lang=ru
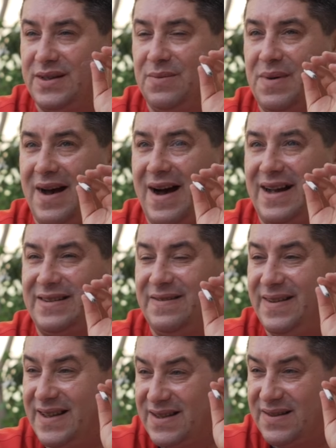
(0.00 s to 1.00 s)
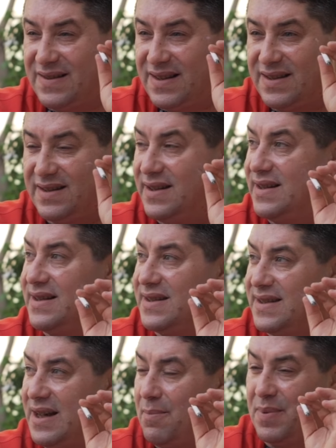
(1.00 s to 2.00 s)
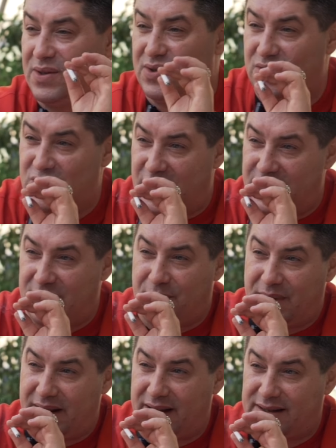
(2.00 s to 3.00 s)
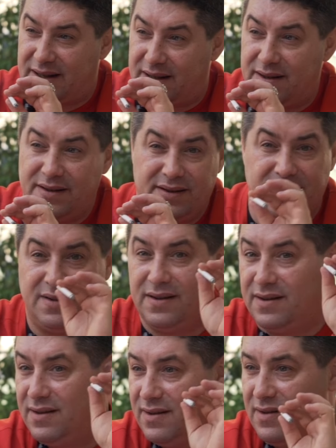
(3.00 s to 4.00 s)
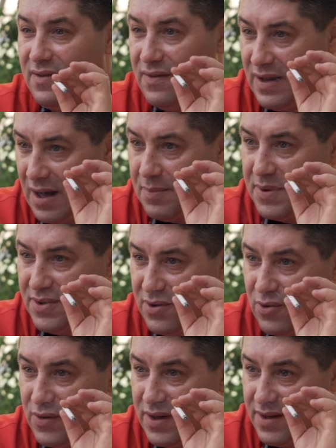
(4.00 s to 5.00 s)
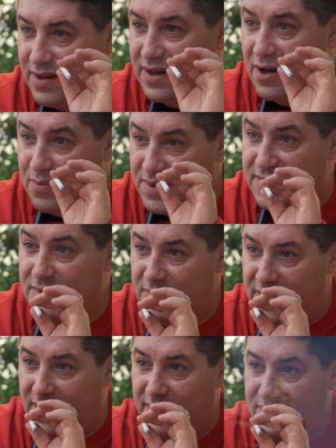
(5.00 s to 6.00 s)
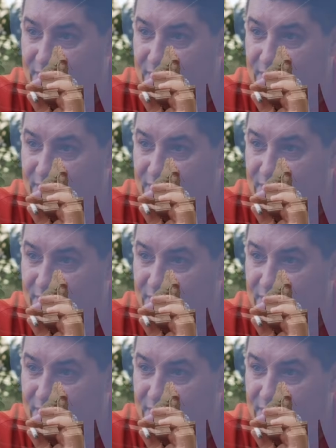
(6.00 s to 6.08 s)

на себя ответственность за поддержание порядка на определенной как бы земле.